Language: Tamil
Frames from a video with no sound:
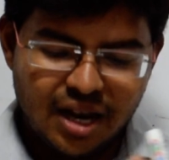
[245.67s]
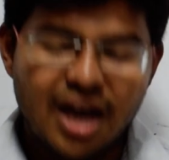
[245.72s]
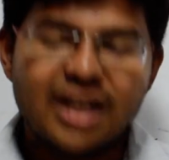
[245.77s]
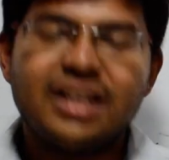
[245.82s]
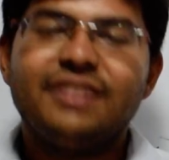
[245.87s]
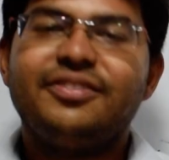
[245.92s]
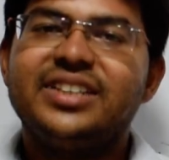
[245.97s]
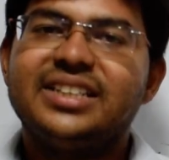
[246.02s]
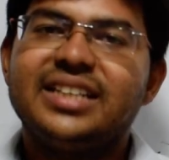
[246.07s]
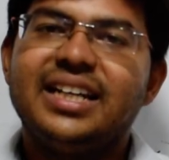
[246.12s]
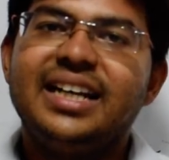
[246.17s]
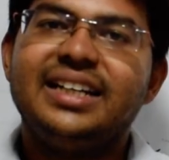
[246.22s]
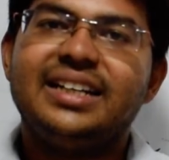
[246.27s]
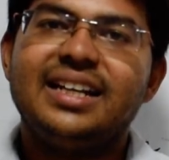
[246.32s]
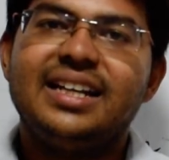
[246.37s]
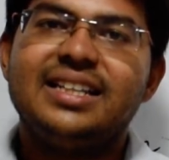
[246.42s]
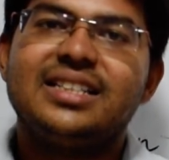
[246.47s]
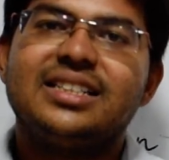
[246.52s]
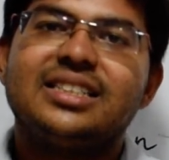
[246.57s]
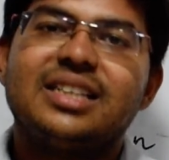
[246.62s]
ஆர்டிஃபிஷியல்
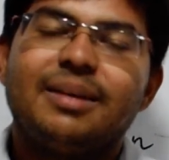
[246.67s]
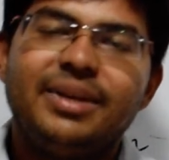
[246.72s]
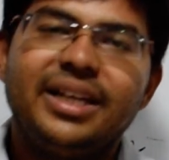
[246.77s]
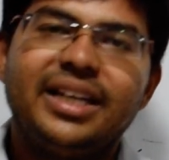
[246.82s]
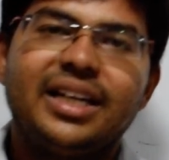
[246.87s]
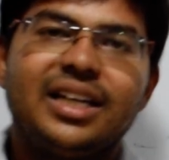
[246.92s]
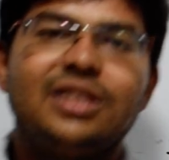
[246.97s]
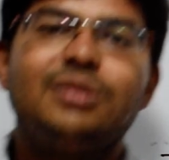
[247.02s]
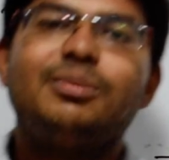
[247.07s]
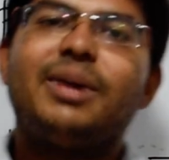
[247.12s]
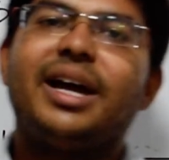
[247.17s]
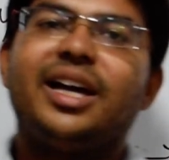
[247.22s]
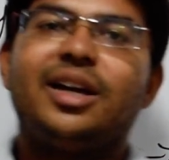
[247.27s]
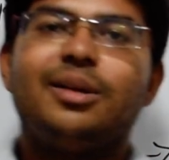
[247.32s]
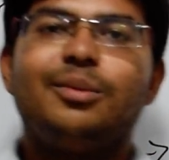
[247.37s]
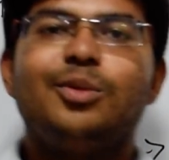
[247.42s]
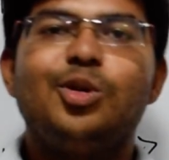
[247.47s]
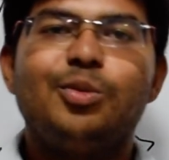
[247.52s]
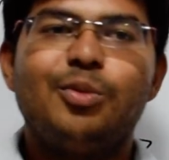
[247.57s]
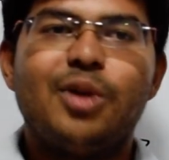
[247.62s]
இன்டெலிஜென்ஸ் அப்படிங்கிறது
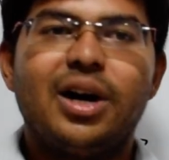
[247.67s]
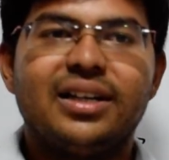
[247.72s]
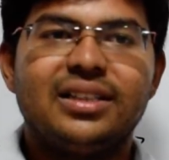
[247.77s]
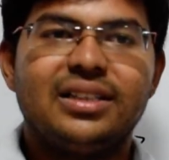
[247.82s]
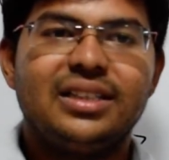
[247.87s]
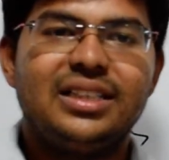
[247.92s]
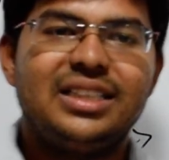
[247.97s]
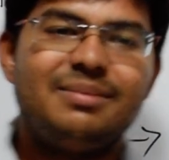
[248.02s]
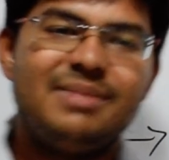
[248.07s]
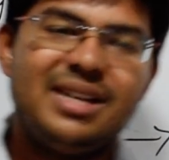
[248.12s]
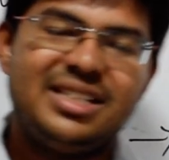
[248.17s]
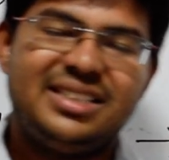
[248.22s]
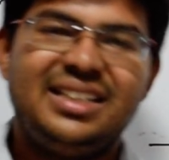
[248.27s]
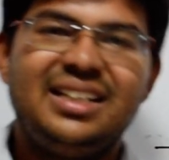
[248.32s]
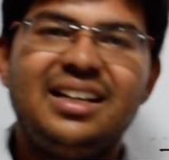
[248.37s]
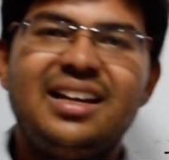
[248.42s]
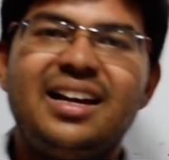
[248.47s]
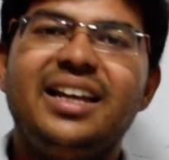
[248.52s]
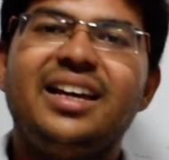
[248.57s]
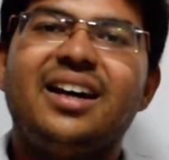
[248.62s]
பயங்கர ப்ளூம் ஆகுது இந்த
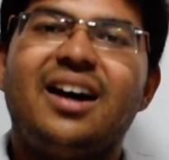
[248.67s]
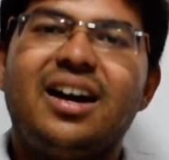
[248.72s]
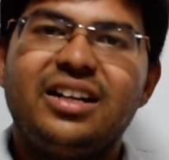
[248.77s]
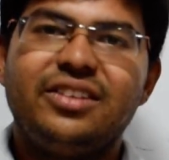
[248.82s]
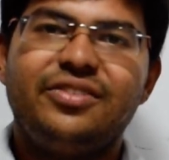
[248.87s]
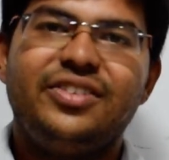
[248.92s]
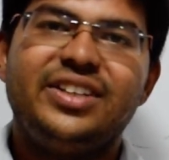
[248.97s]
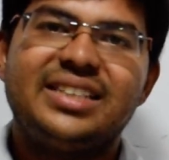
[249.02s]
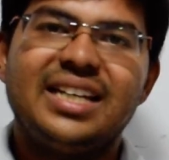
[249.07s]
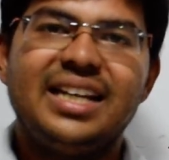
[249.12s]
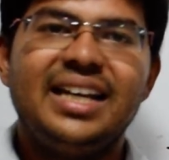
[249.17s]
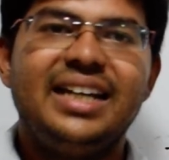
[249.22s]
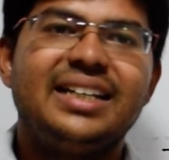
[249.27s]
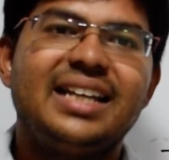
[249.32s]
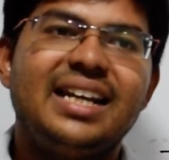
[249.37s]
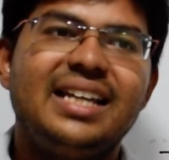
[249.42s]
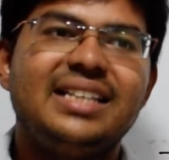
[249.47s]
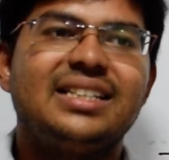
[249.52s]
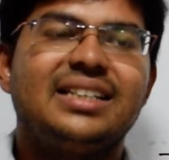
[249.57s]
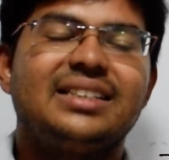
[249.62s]
மெஷின் லேர்னிங் ஆர்டிஃபிஷியல்
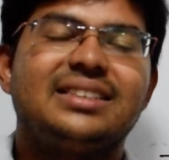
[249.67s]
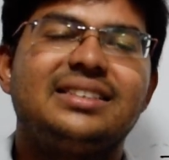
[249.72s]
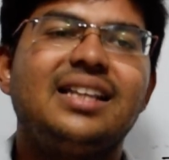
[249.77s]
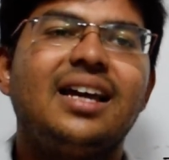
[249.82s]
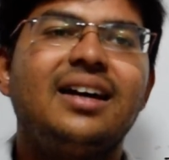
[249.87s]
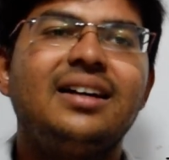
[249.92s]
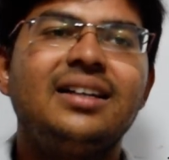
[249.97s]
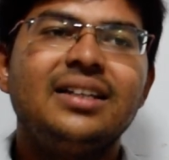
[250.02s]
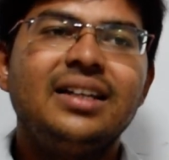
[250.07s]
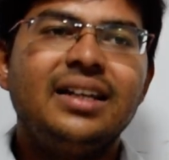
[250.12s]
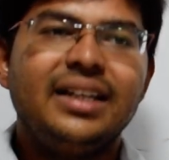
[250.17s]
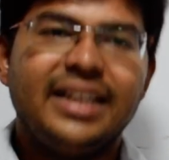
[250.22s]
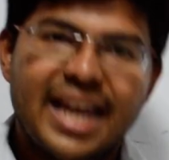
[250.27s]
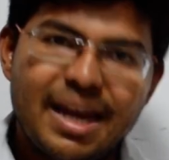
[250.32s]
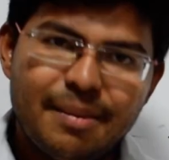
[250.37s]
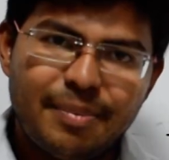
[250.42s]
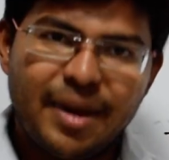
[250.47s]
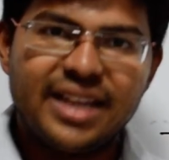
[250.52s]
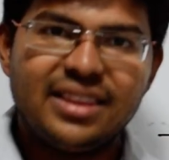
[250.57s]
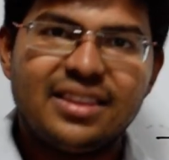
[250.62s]
இன்டெலிஜென்ஸ்லாம்
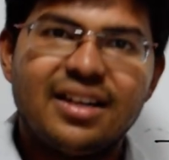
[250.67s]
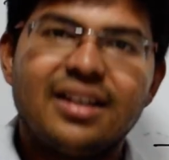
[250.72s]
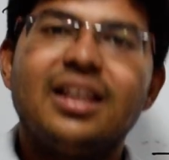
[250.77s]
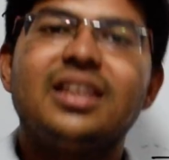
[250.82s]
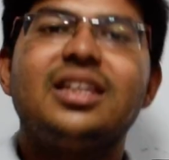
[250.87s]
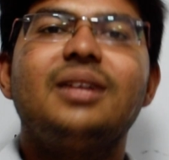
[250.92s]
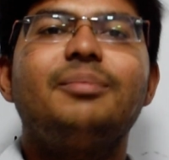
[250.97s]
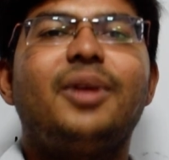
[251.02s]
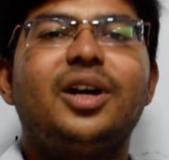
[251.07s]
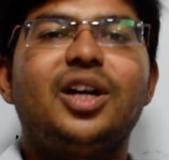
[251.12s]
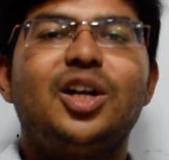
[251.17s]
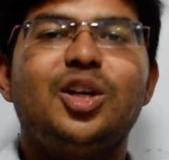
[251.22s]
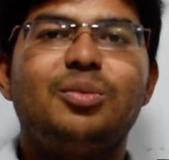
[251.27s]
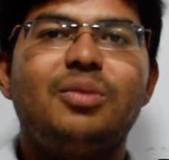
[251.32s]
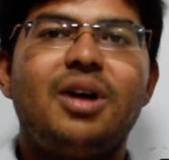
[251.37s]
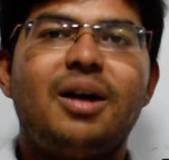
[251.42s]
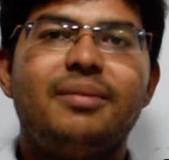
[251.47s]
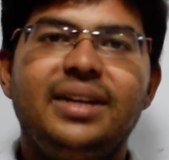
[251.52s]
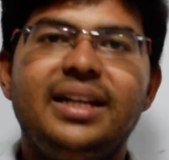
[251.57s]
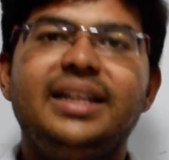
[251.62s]
ஏன் பைத்தானில் தான்
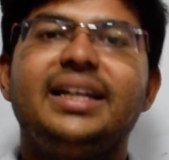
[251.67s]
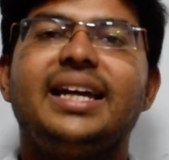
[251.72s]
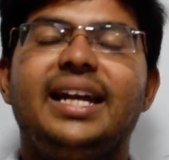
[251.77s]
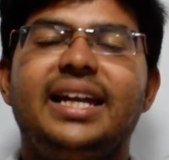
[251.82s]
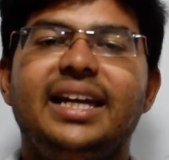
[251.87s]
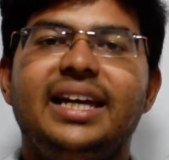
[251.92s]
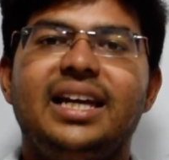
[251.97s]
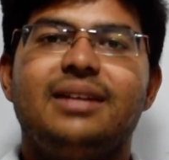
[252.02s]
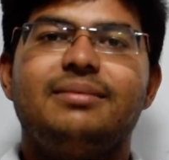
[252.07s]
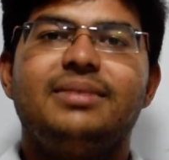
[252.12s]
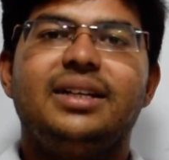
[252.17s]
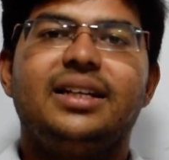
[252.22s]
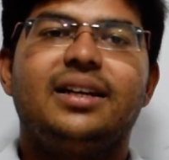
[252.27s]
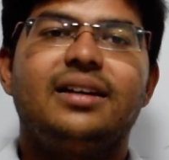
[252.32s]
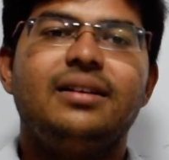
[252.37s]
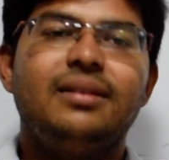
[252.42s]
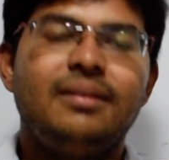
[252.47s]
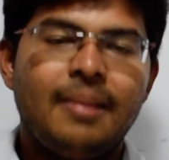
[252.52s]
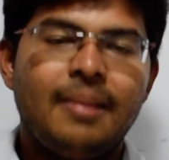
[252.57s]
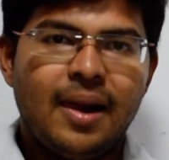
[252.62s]
பண்ணணுமா அப்படின்னு கேட்டிங்க அப்படின்னா